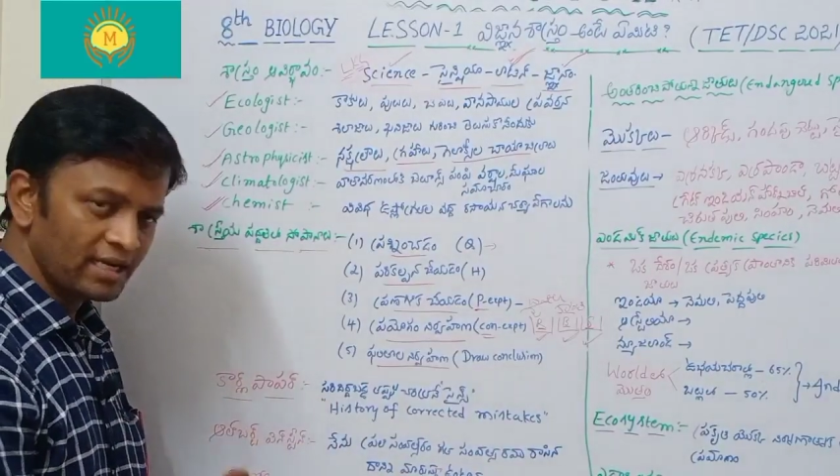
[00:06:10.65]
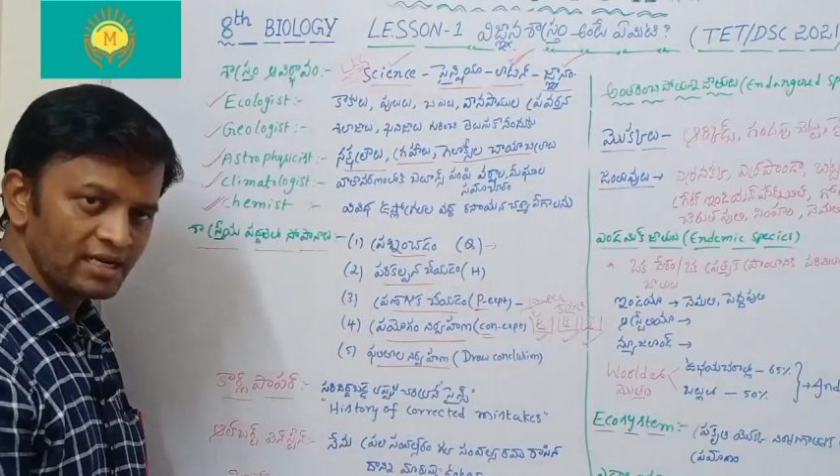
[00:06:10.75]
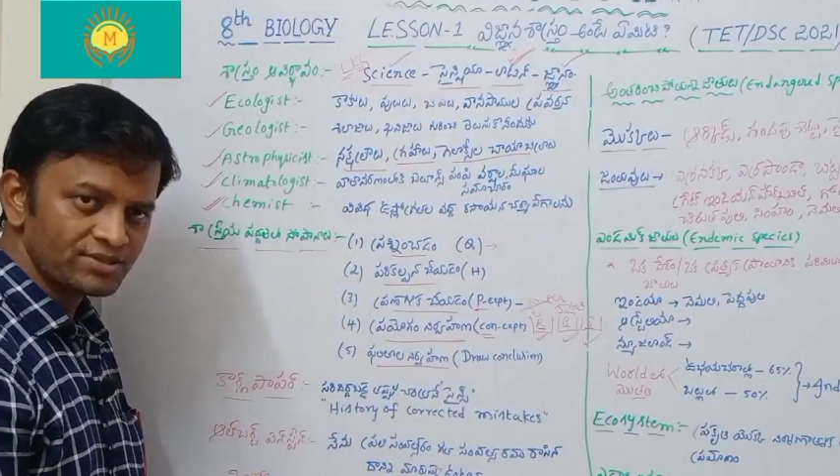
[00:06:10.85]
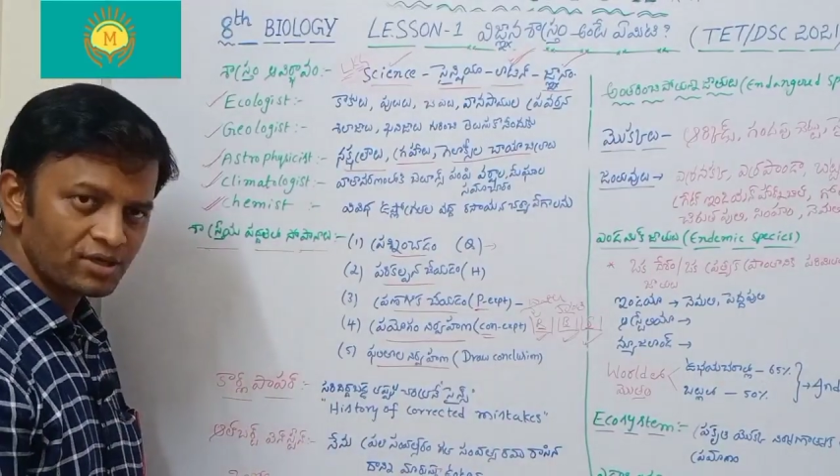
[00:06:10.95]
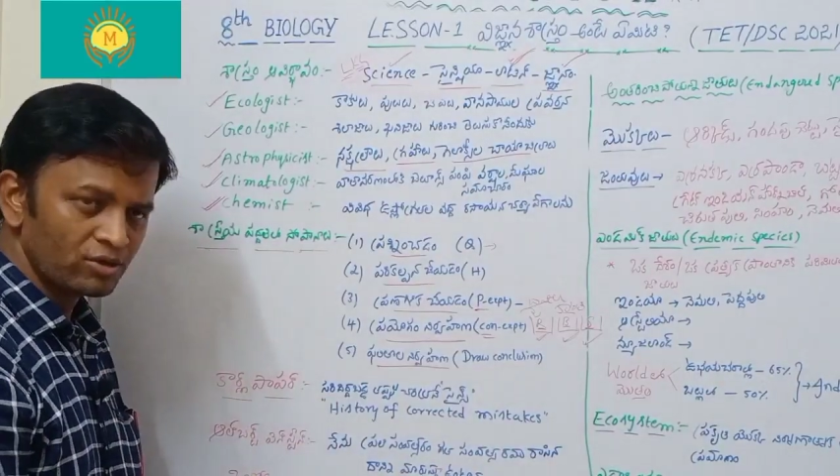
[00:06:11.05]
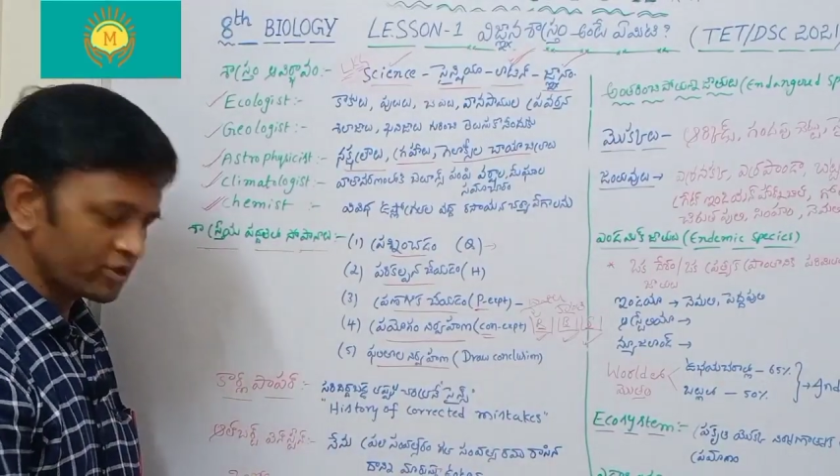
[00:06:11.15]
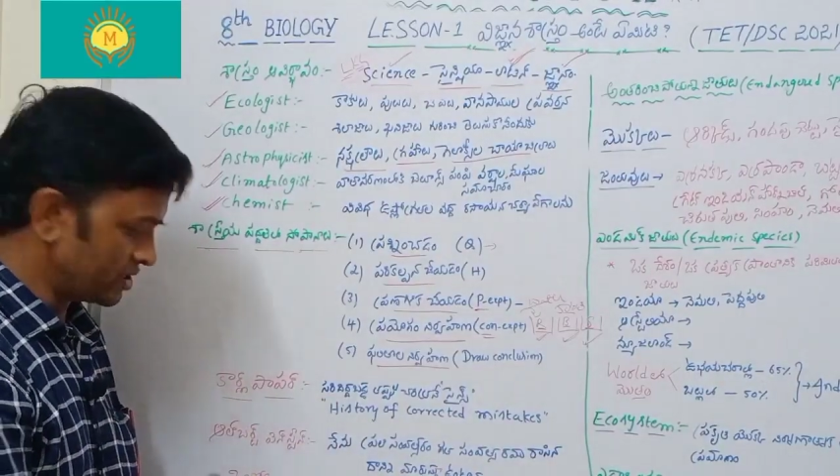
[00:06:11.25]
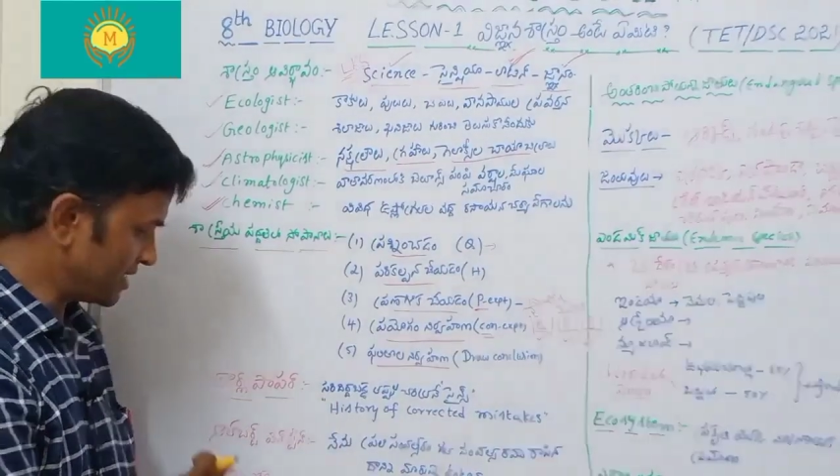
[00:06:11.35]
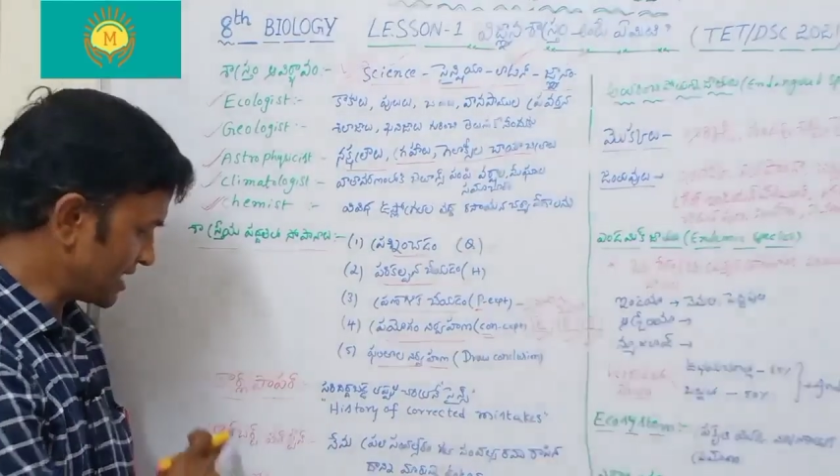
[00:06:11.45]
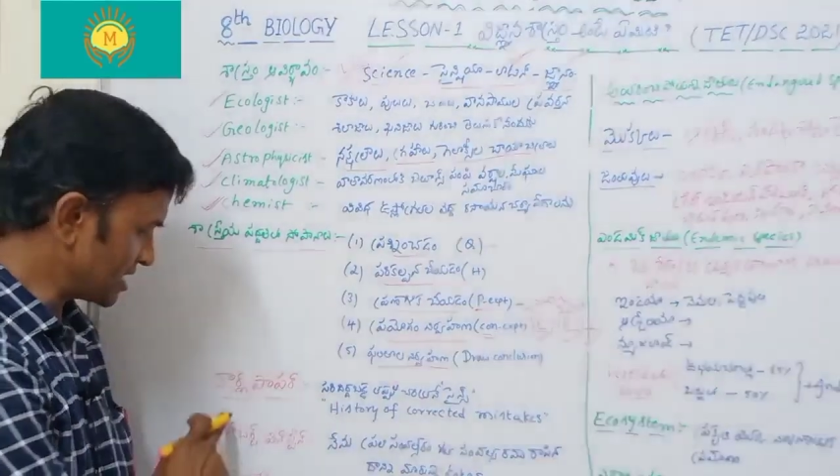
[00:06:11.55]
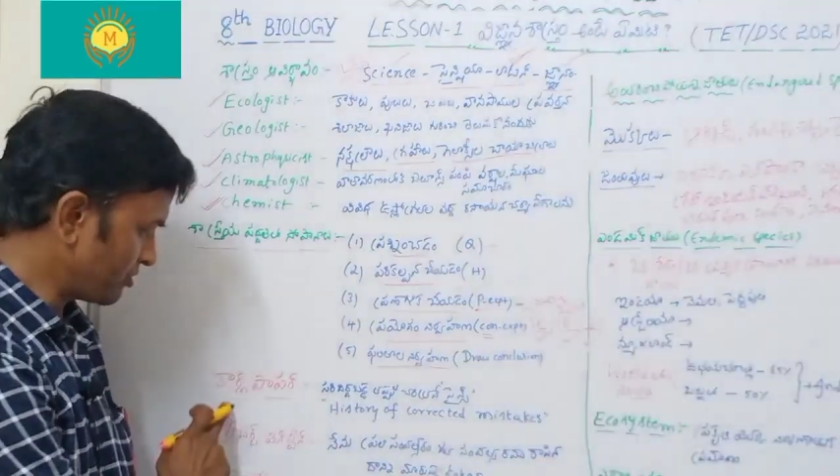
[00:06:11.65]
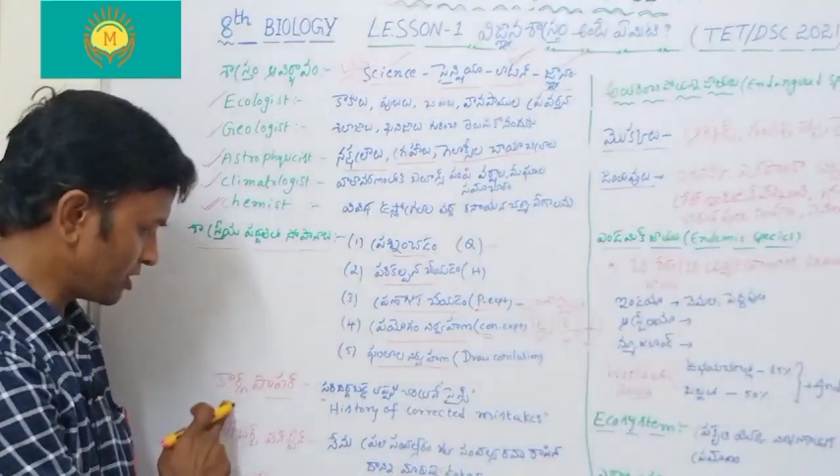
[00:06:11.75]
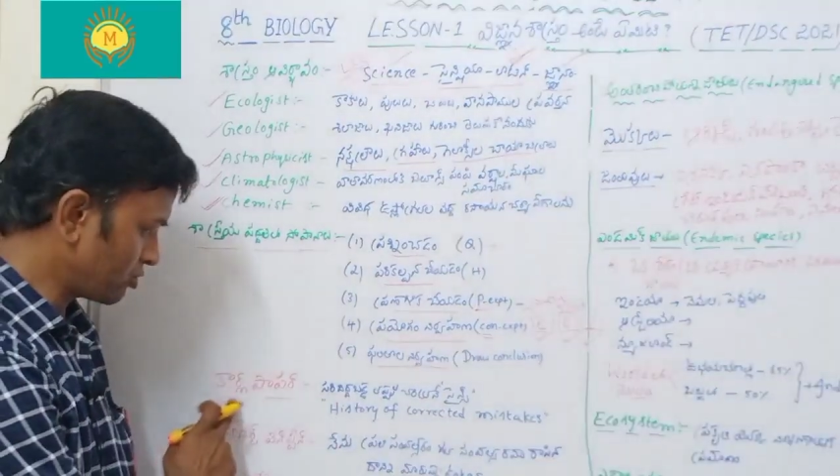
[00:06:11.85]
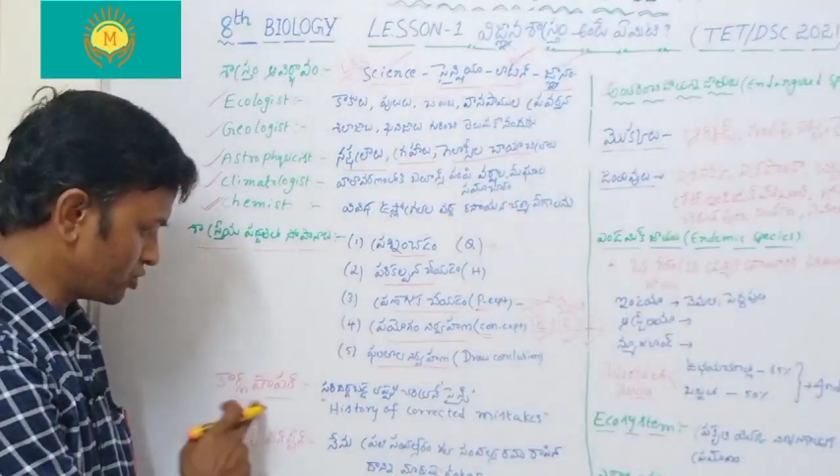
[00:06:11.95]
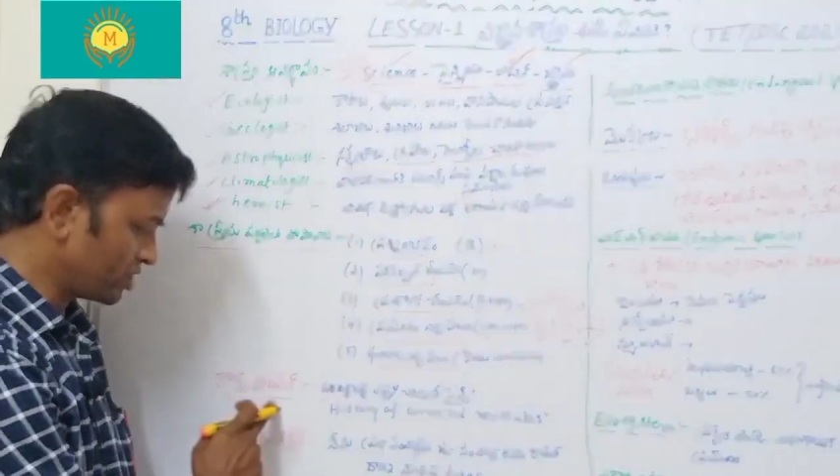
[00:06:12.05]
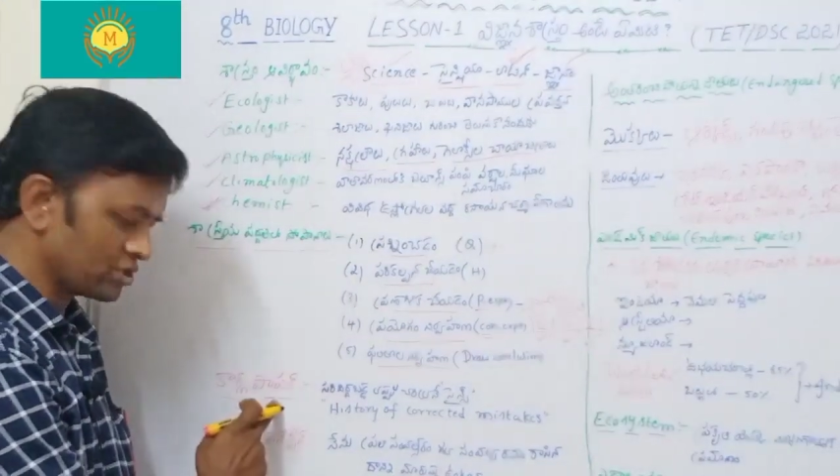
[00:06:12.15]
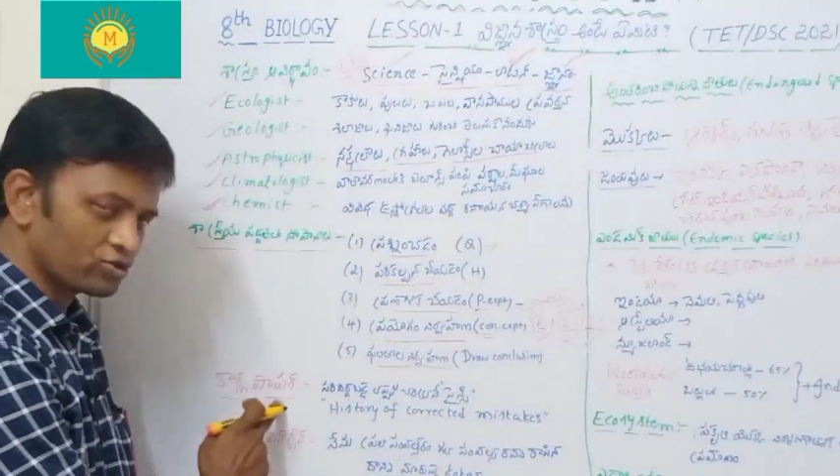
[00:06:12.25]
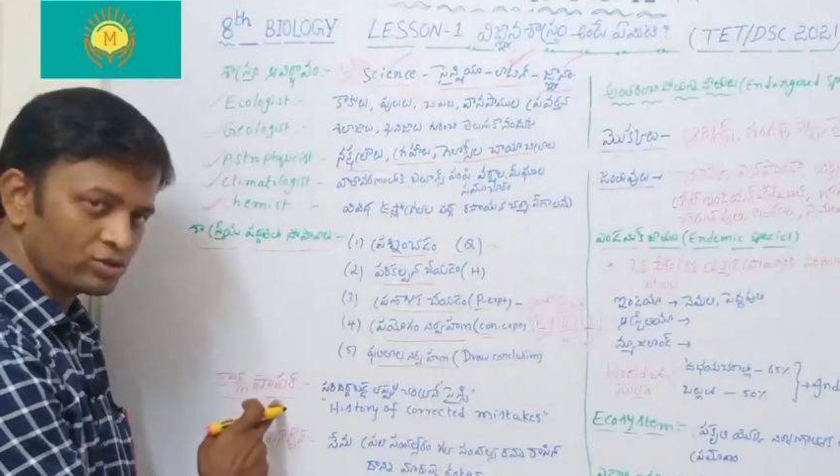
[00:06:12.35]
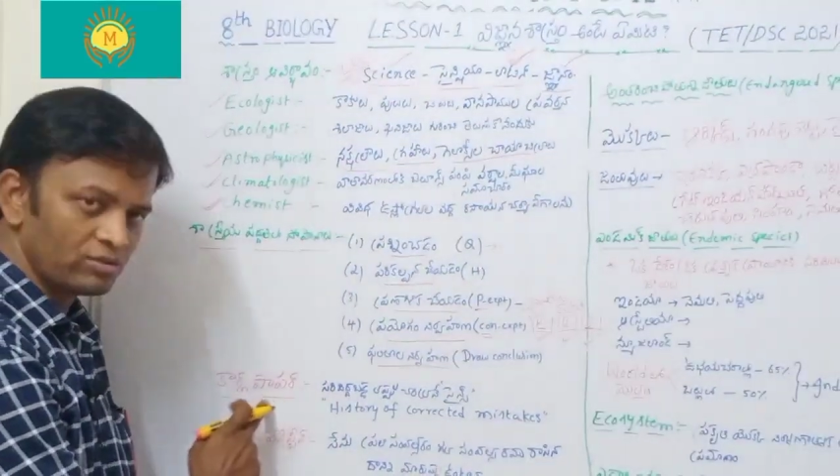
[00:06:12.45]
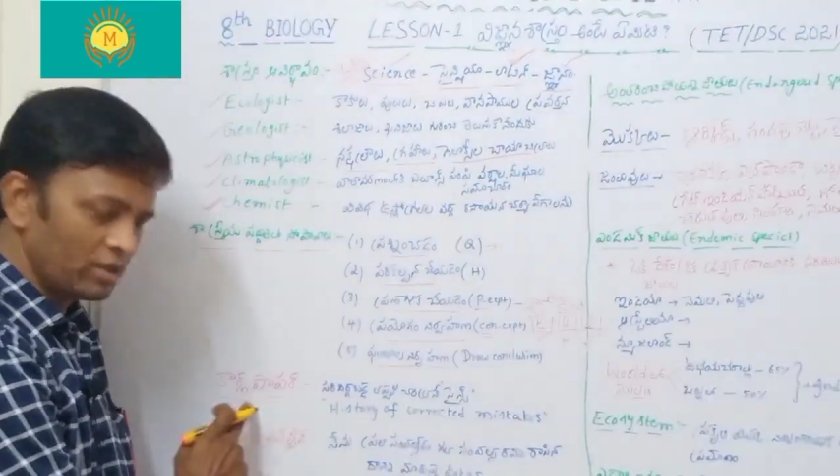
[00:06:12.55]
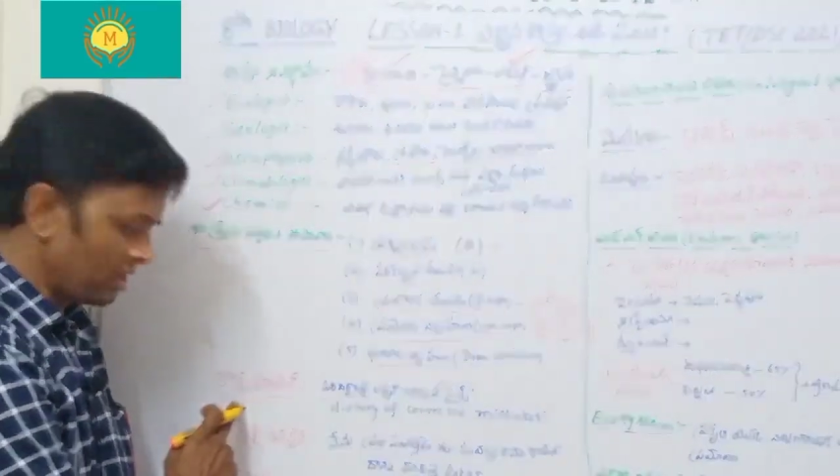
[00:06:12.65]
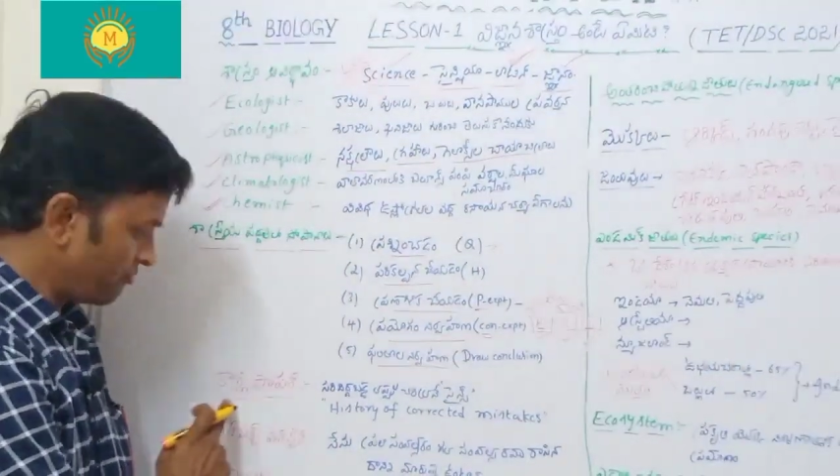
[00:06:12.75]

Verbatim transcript: ఈ లెసన్లో వచ్చే శాస్త్రవేత్తల గురించి తెలుసుకుందాం